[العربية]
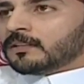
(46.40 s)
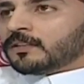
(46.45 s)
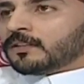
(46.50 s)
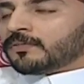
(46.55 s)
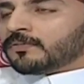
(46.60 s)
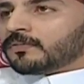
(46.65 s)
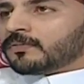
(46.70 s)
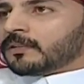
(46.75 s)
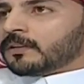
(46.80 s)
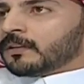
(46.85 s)

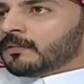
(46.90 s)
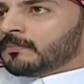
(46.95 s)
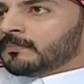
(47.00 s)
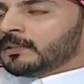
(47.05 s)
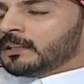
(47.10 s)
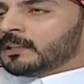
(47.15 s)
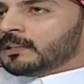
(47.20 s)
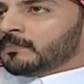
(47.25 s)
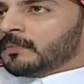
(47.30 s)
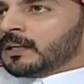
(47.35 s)
شوف
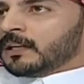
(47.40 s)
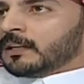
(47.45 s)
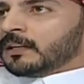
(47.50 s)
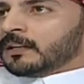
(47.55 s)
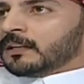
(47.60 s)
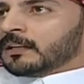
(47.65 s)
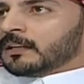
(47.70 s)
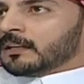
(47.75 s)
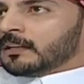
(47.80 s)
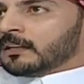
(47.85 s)
بالنسبه
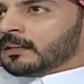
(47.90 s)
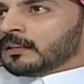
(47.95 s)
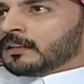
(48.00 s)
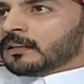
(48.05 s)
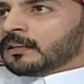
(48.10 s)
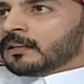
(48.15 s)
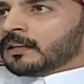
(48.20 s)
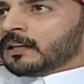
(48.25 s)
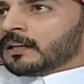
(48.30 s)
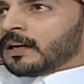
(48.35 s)
لل
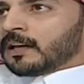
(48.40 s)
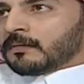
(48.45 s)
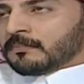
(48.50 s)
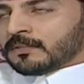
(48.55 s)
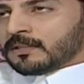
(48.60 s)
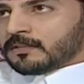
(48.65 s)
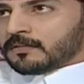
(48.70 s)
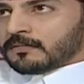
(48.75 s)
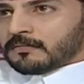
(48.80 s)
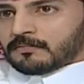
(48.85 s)
آه، انا
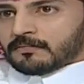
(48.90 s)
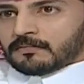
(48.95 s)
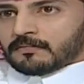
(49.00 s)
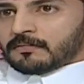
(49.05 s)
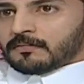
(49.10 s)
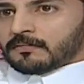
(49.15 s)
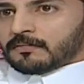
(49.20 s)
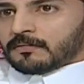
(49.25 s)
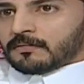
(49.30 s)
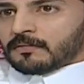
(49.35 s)
امس
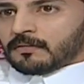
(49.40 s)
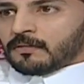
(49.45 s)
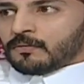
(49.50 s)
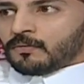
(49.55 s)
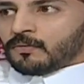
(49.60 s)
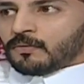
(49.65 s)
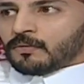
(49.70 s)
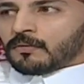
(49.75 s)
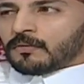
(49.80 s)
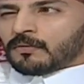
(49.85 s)

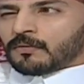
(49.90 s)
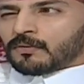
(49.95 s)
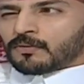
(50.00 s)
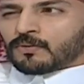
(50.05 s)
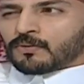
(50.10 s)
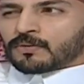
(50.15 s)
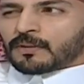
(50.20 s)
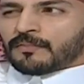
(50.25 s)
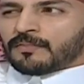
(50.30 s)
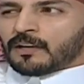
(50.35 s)

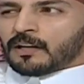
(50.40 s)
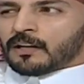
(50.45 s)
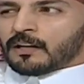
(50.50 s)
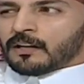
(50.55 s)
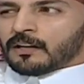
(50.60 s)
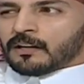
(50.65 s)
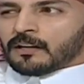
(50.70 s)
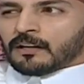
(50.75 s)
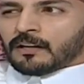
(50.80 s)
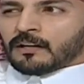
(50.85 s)
وخصوصا في
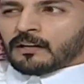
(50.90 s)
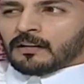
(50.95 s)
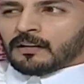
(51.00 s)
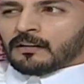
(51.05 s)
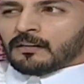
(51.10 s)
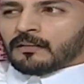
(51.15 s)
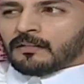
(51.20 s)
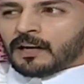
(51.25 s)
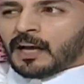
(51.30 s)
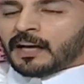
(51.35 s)

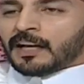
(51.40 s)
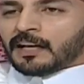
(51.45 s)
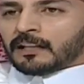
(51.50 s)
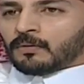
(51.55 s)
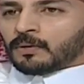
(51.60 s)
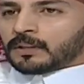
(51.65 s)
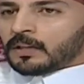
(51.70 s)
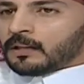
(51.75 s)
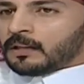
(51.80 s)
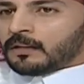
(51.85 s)
آه، الاعياد
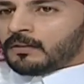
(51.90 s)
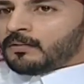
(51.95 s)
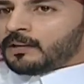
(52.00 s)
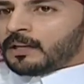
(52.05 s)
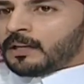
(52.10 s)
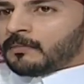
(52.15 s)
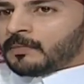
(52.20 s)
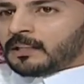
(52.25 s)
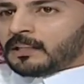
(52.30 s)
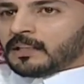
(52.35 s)
الوطنيه
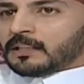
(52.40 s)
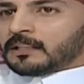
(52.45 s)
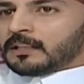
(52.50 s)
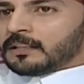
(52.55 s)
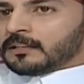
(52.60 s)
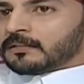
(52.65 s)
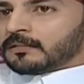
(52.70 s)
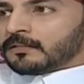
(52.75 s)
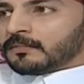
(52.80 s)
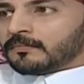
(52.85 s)
وايام
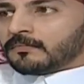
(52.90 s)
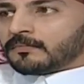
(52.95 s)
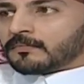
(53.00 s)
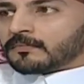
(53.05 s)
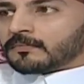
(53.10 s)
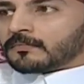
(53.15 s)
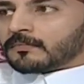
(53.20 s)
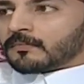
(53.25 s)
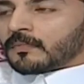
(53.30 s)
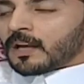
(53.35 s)
التاسيس
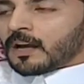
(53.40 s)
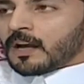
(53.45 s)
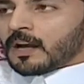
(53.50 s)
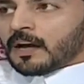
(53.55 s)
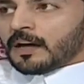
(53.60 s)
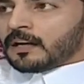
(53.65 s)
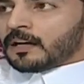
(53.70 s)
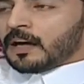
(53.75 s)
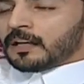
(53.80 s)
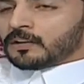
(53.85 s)

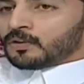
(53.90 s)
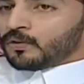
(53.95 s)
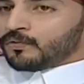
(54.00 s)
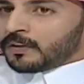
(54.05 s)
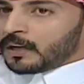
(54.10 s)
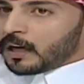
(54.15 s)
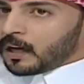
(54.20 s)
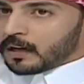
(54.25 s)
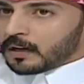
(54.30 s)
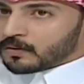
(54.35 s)
انا قاعد اشوف
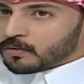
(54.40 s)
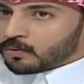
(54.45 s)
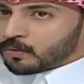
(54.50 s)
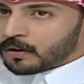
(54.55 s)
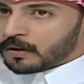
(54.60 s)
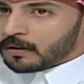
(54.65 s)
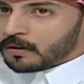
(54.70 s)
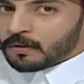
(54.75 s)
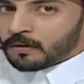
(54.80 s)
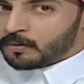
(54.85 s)
في نقله
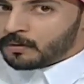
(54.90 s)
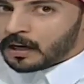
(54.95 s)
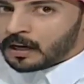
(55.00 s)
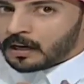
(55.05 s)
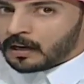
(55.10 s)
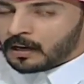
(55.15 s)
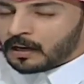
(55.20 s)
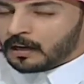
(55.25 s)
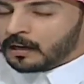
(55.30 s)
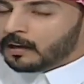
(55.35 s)
صوره او
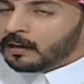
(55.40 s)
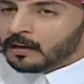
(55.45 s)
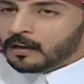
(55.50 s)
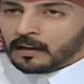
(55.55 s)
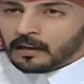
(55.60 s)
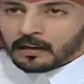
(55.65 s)
نقله الـ